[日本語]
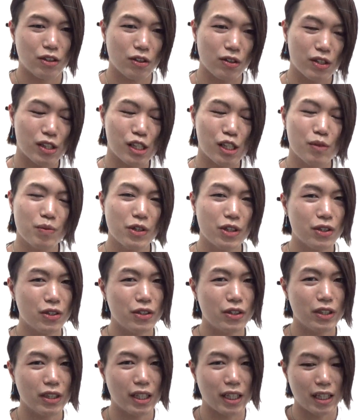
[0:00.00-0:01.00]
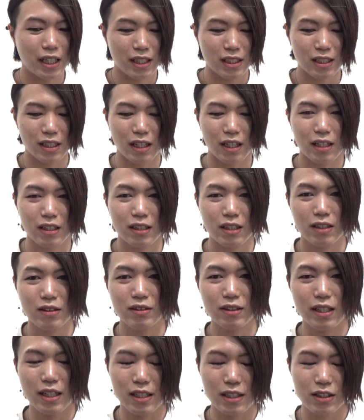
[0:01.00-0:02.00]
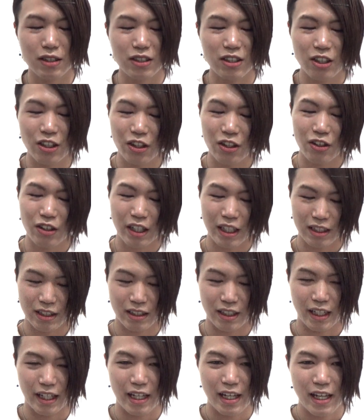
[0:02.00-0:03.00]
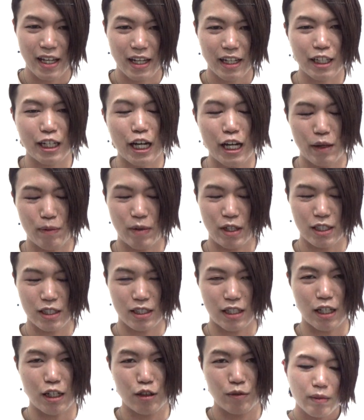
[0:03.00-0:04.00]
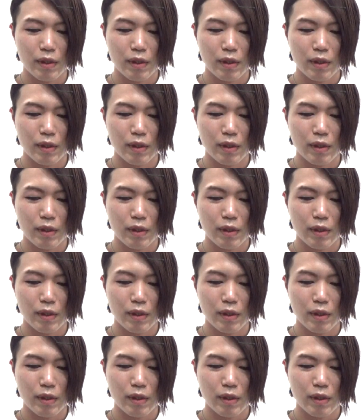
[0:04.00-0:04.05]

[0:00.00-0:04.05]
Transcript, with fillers: ちょっと渋い雰囲気出したかったので、水牛はずに変えました。